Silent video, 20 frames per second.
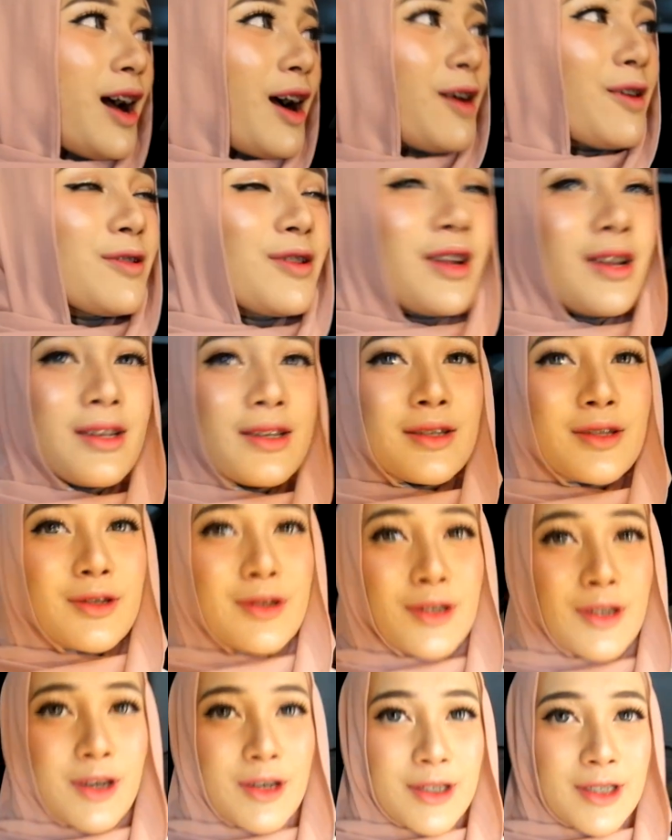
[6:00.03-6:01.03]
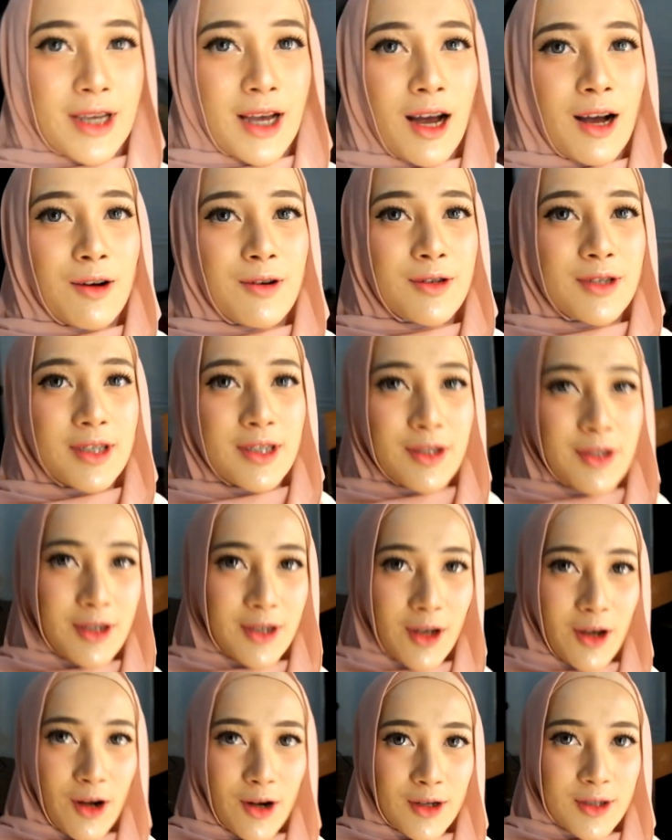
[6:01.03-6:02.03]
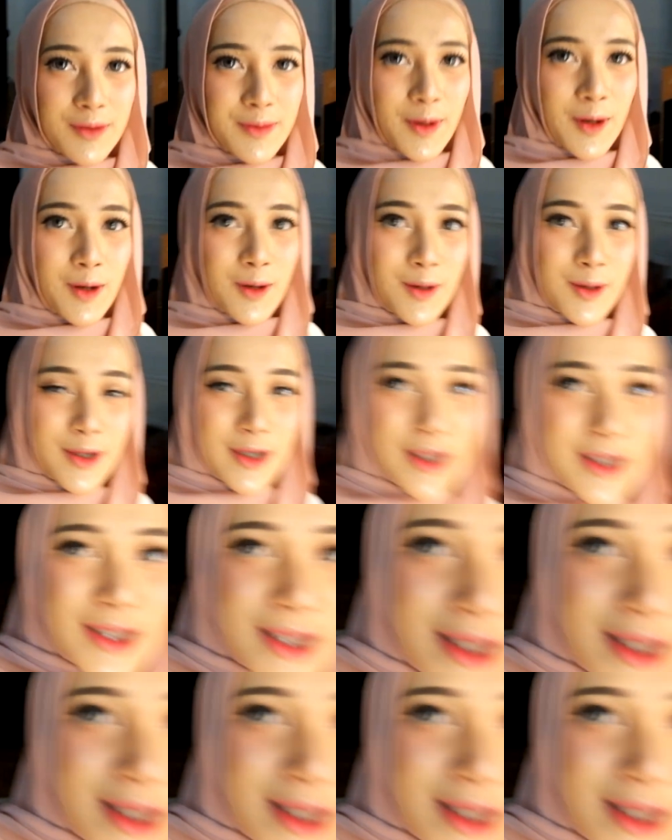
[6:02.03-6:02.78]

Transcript: aku udah di studionya aku di studio Hokus Pokus